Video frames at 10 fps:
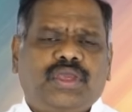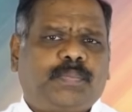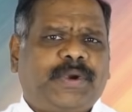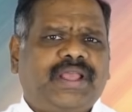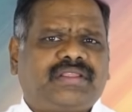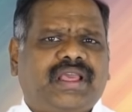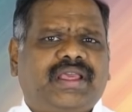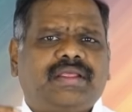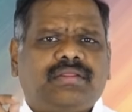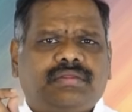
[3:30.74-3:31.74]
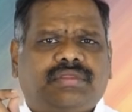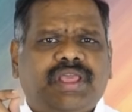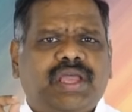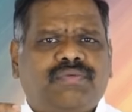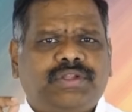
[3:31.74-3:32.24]
ఎప్పుడైతే
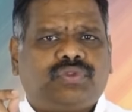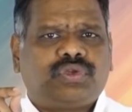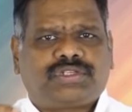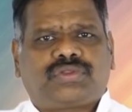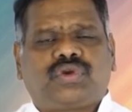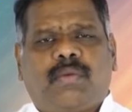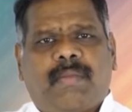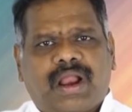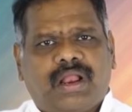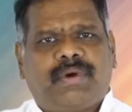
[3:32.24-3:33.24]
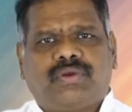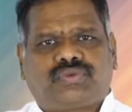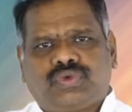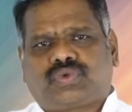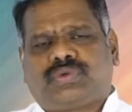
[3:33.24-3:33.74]
దేవుని దృష్టితో మనల్ని మనం
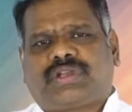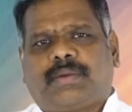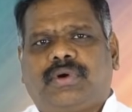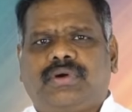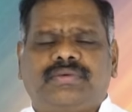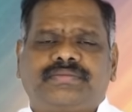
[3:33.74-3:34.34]
చూసుకుంటామో